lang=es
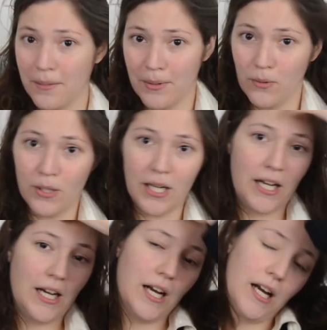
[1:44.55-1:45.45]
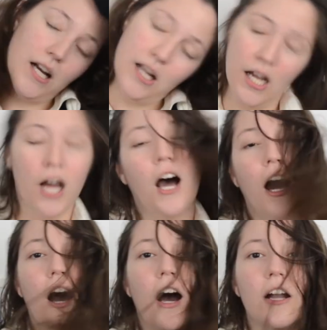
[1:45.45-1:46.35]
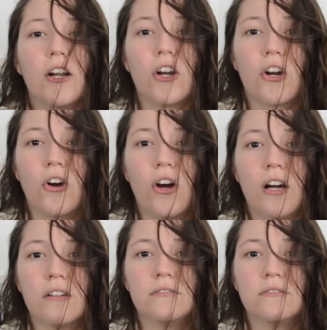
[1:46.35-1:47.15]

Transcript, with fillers: peluca tarda la roja.